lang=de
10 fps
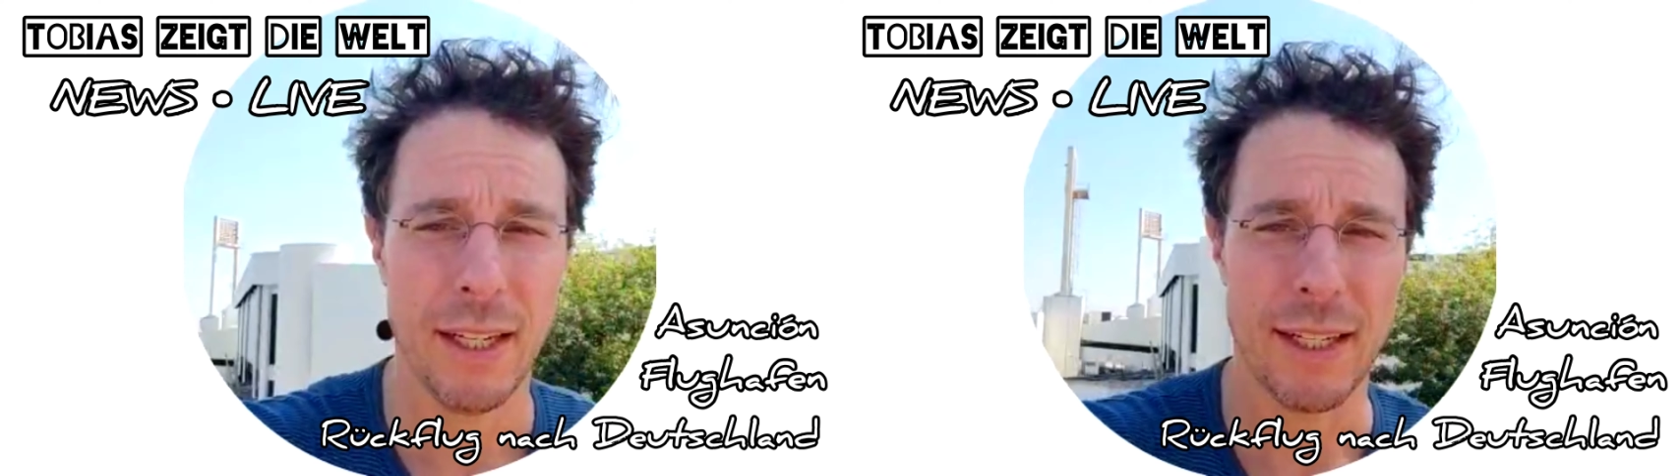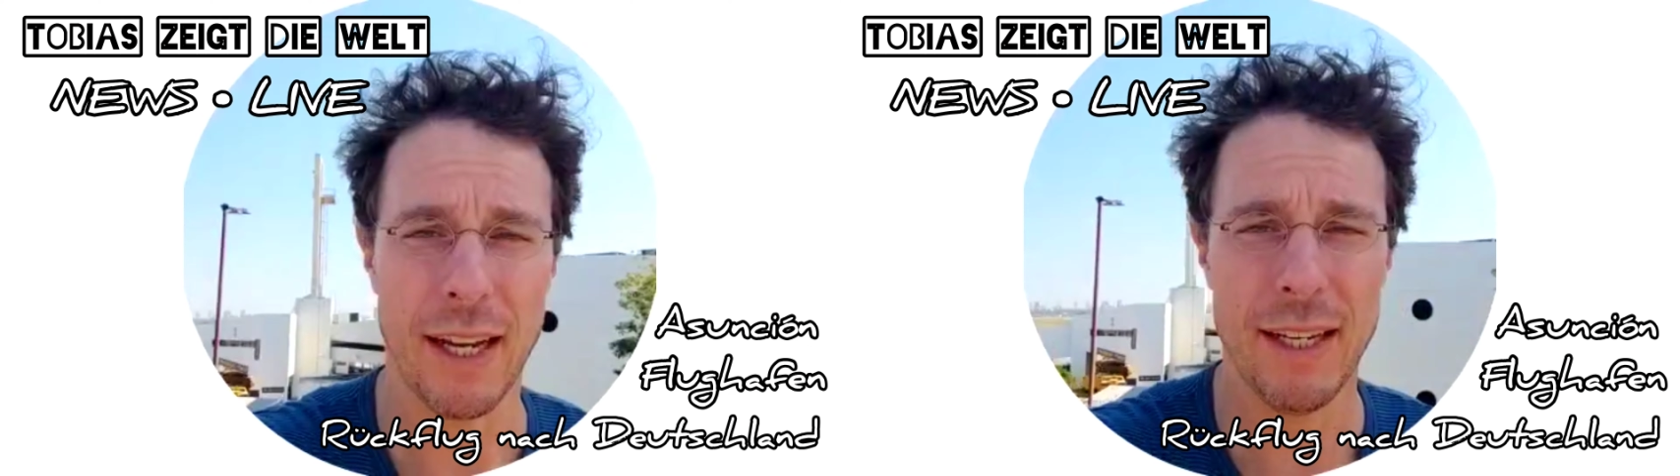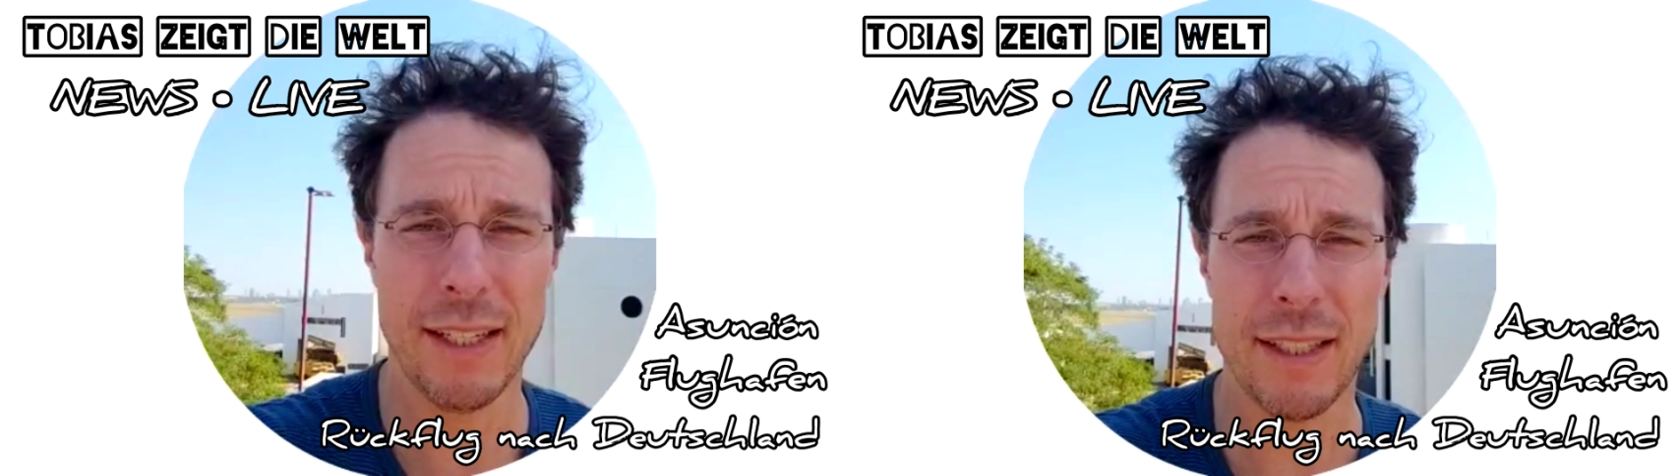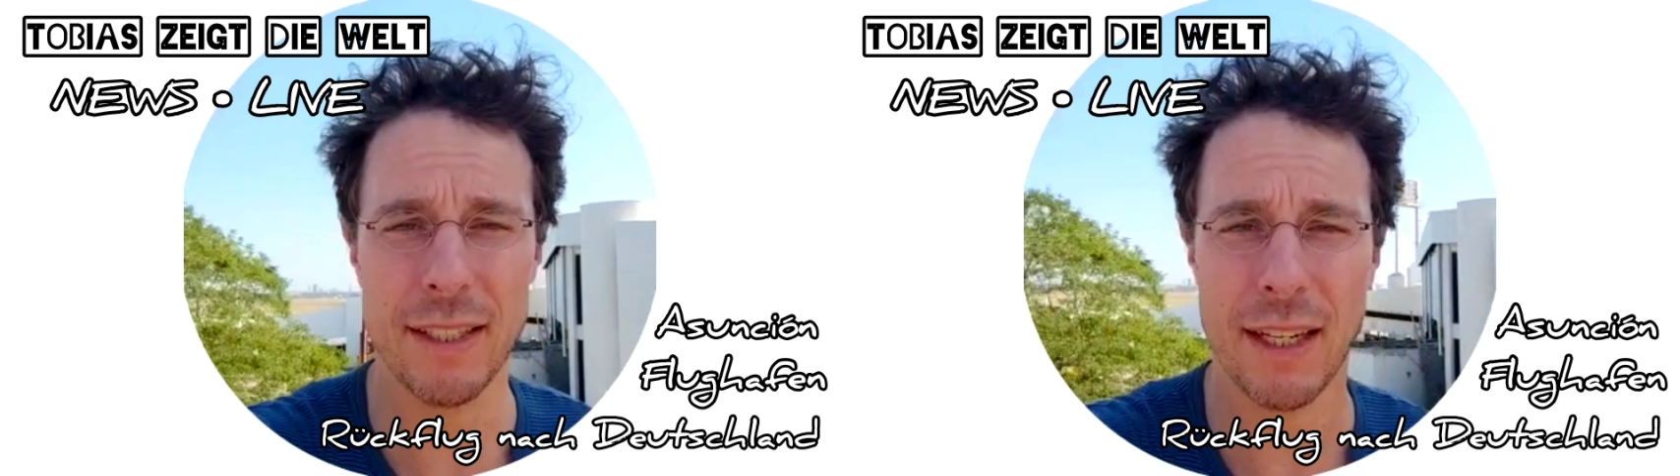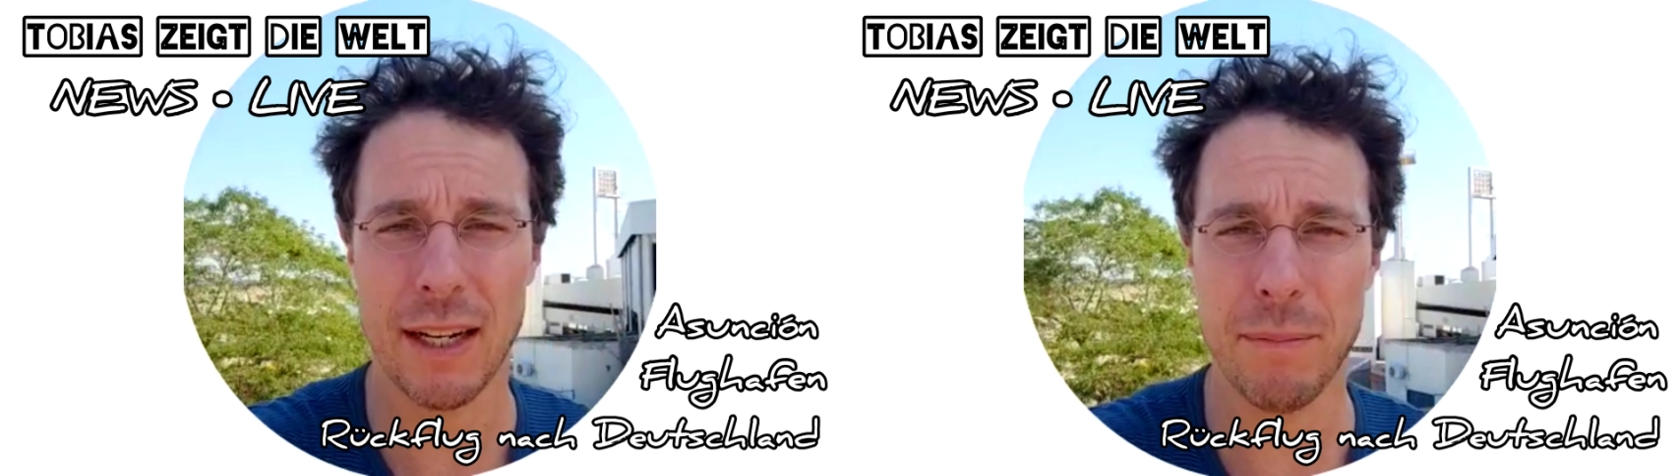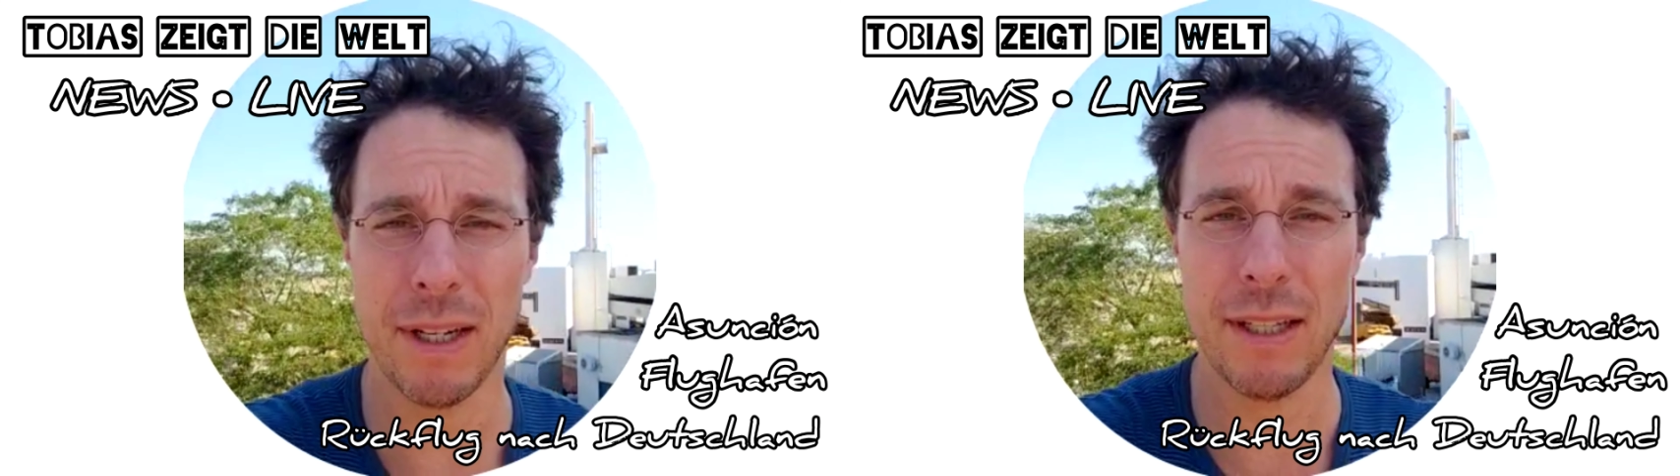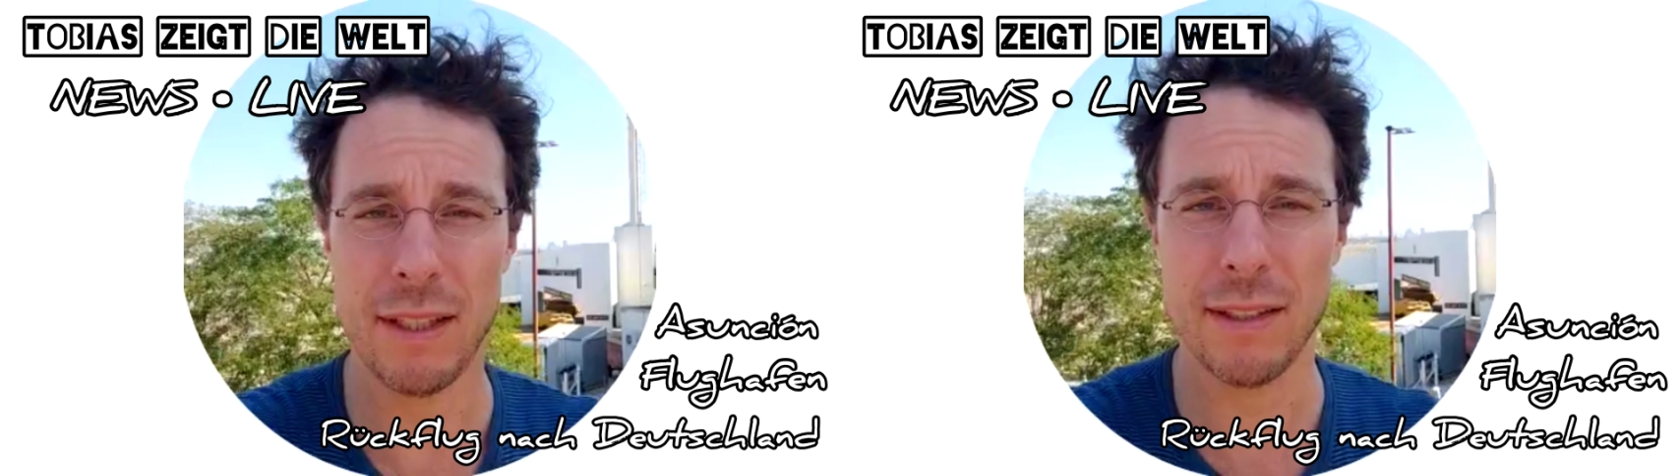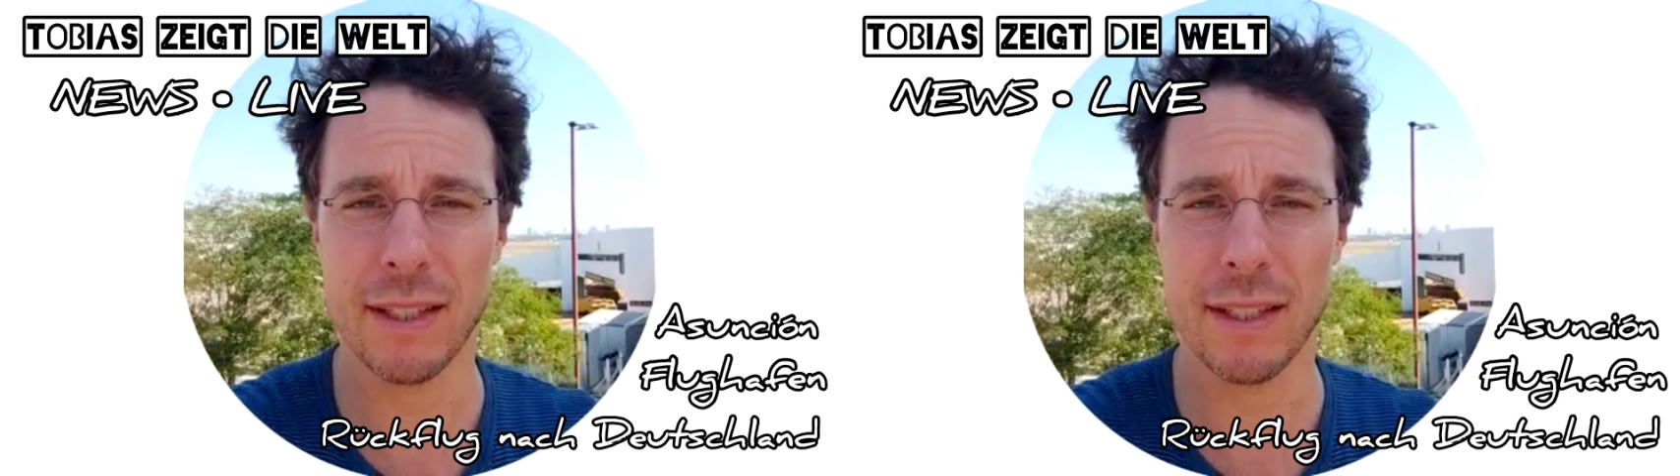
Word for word: Da hinten kann man die